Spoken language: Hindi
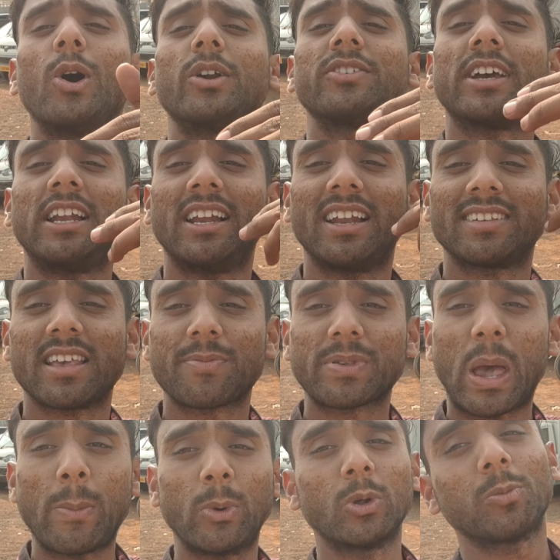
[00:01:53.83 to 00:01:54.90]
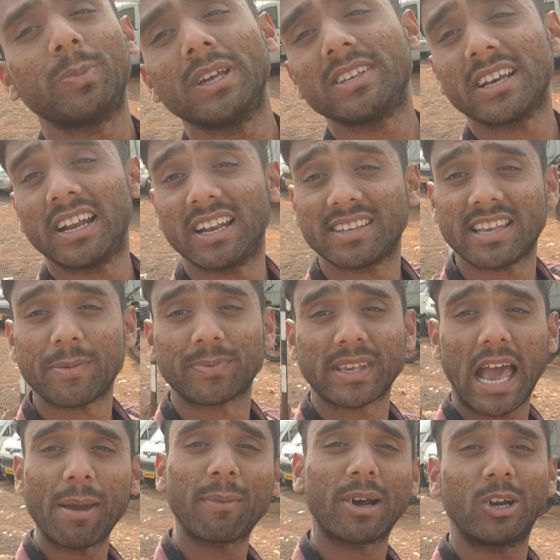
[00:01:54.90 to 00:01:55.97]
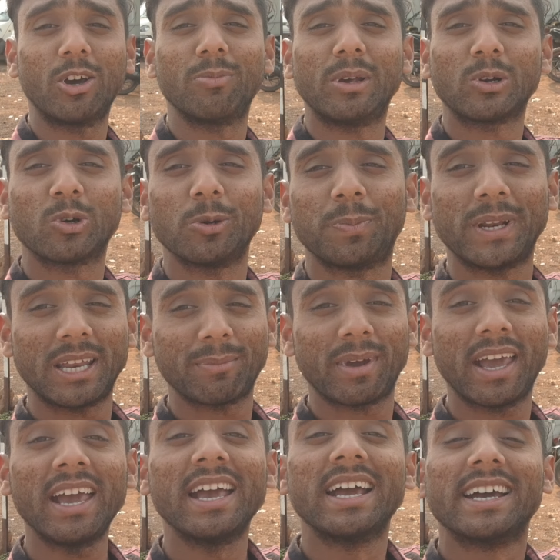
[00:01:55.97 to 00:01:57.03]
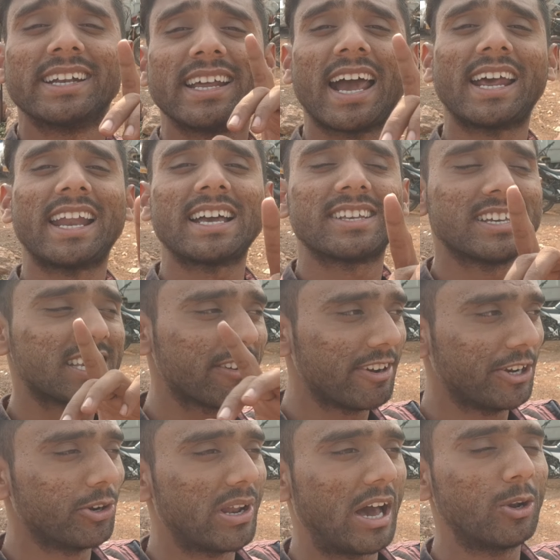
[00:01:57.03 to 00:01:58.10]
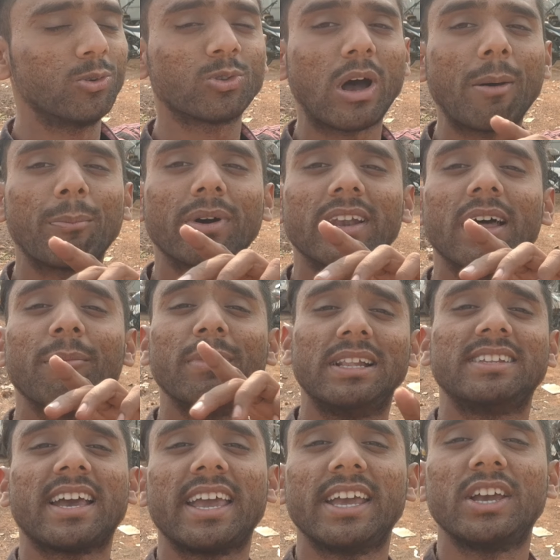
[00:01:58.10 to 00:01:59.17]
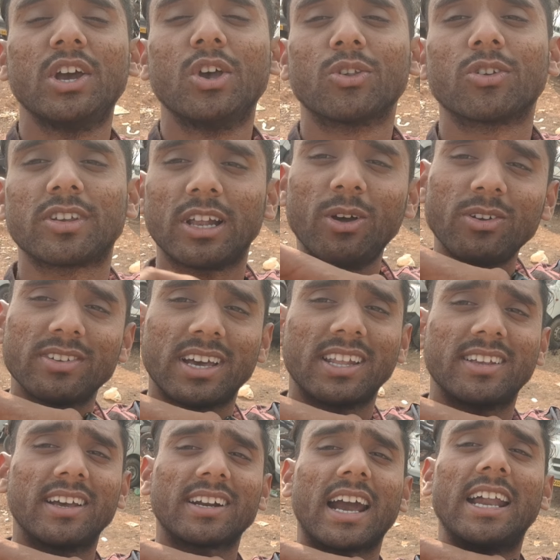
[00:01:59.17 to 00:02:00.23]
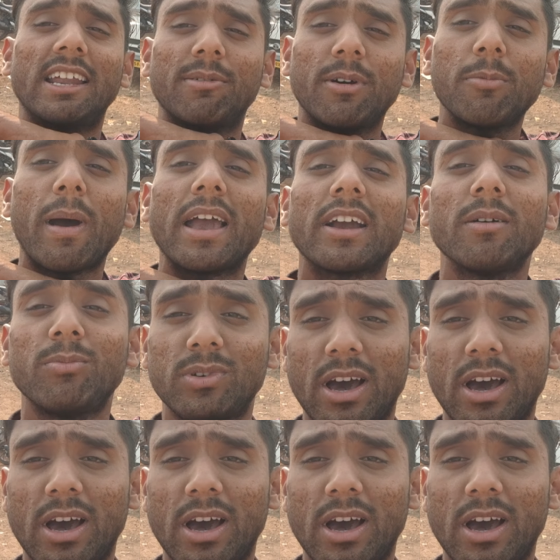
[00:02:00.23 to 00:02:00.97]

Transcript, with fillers: और चैनल ला सब्सक्राइब करो तो प्लीज़ चैनल सब्सक्राइब कर लो बिल्कुल फ्री में है नया नया जैसे वीडियो डालू तो आप मन ला मिल जाए तो चलो ज़्यादा जानकारी लेवर भाई को